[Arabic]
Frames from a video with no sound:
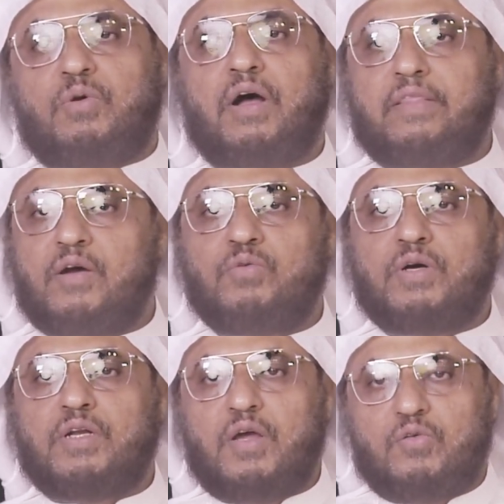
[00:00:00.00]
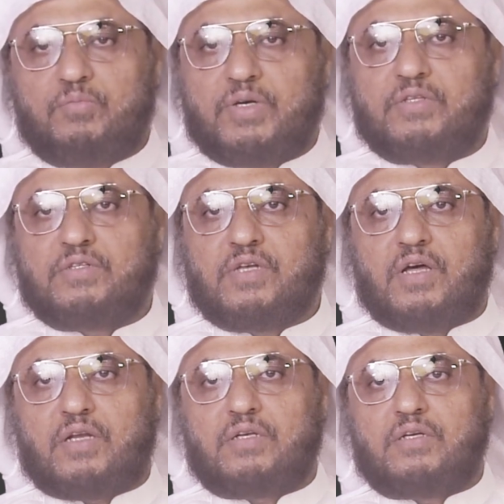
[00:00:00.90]
وهذا هو النحو
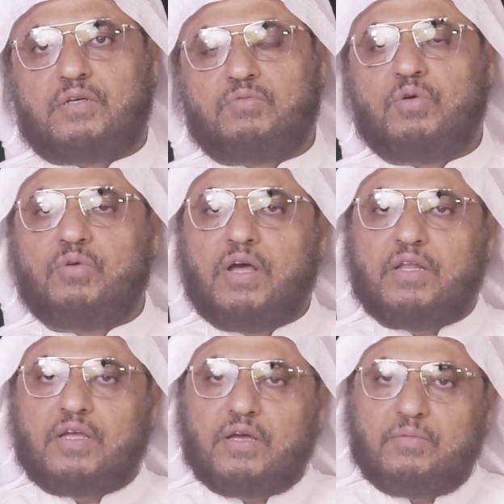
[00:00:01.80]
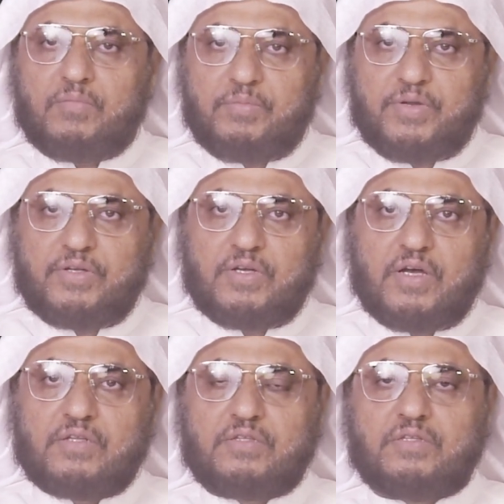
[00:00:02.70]
باختصار وهنالك
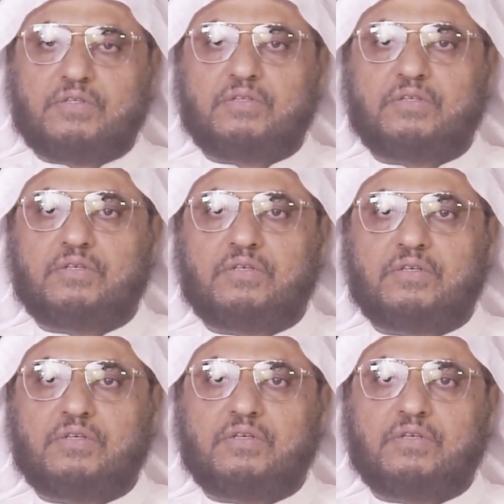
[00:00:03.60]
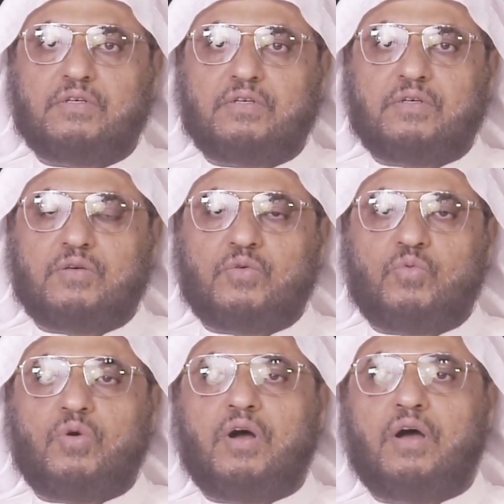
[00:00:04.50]
مبنيات
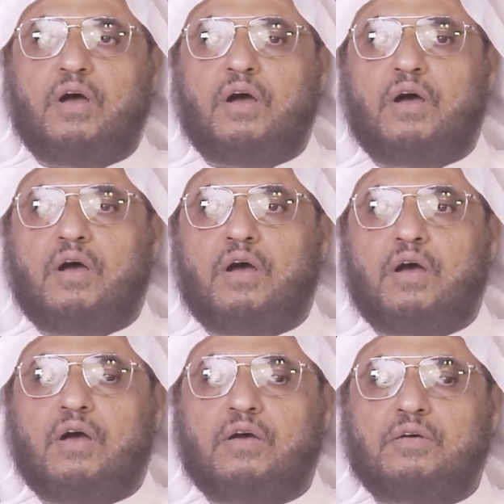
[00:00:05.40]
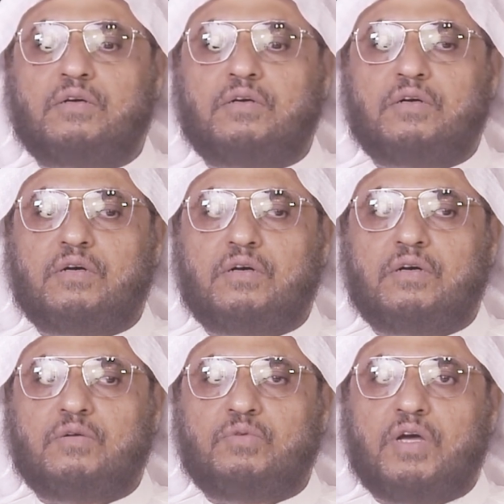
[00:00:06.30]

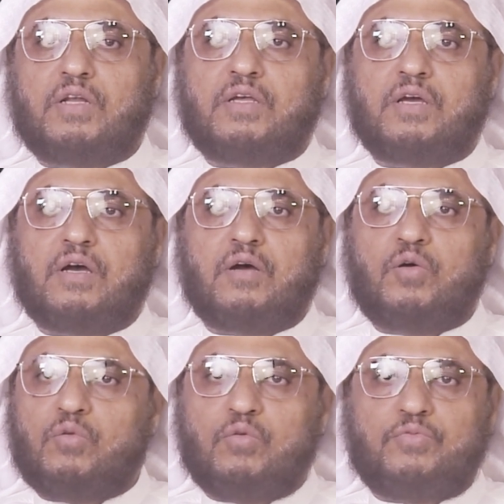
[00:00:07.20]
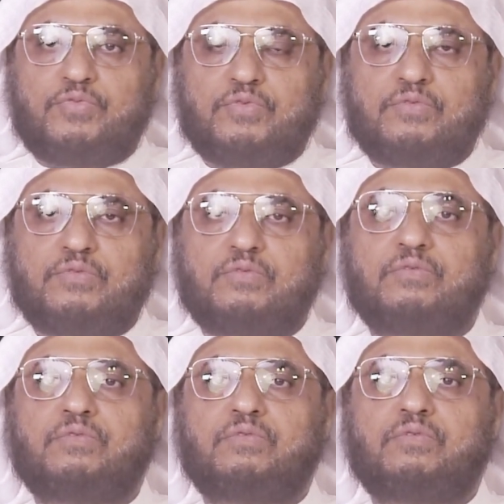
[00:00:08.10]
وهنالك آه، حروف
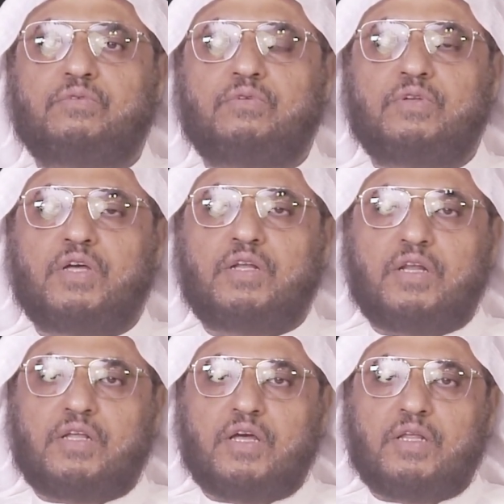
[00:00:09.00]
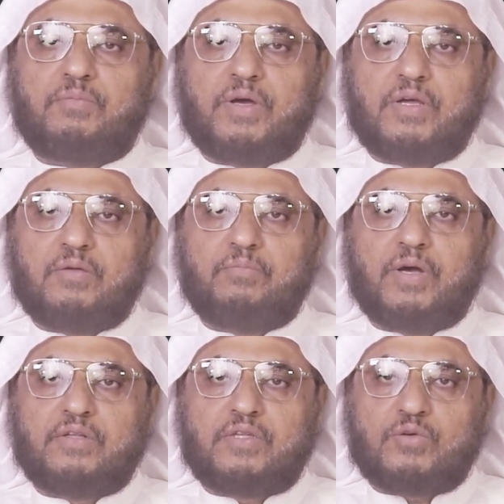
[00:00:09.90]
لأن الكلمة
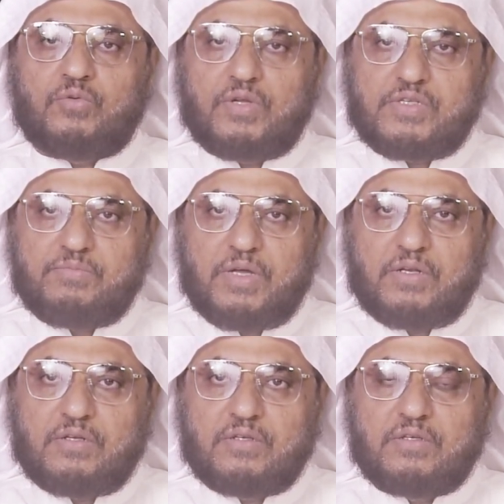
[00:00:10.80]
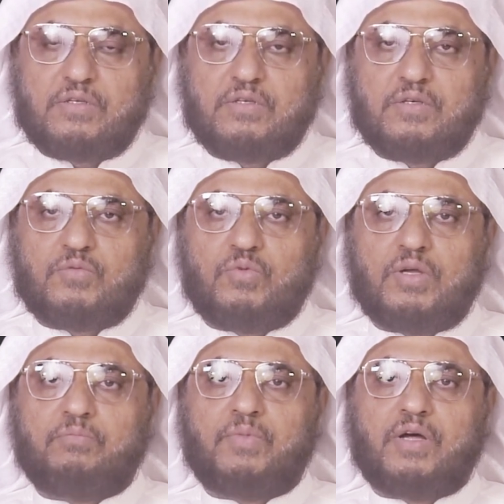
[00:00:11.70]
إما أن تكون اسما
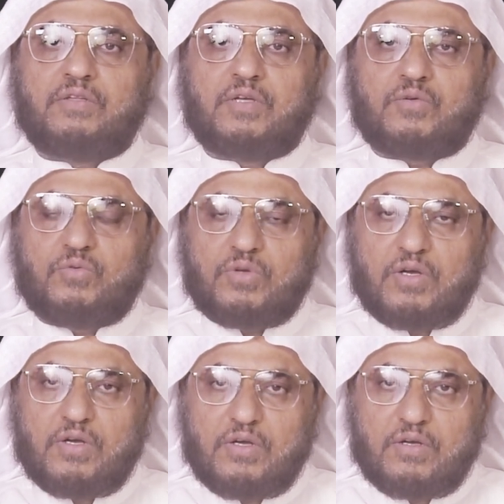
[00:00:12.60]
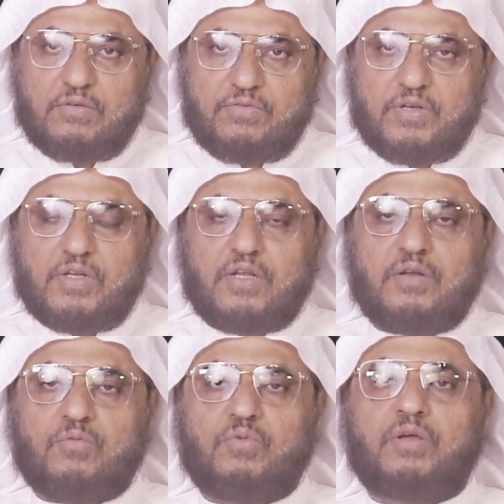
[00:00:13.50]
وإما أن تكون
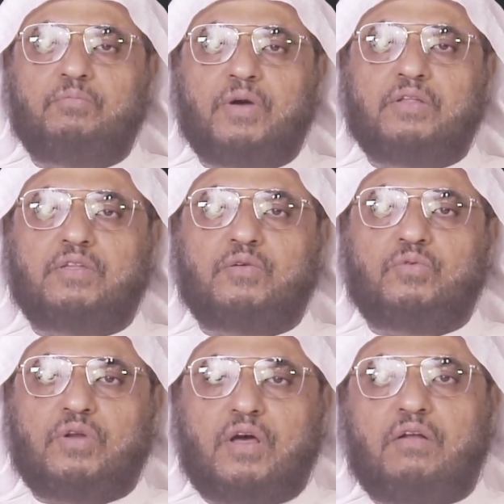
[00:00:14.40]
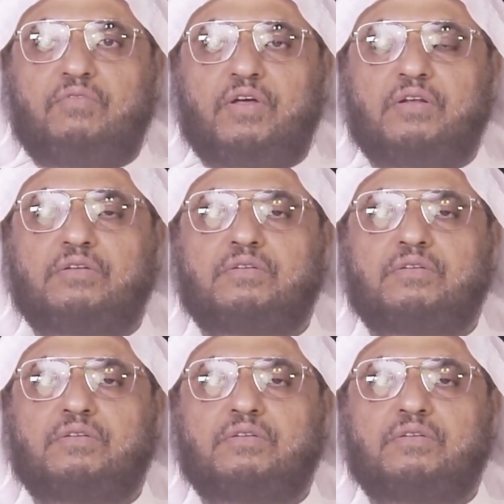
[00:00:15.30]
فعلا وإما أن تكون حرفا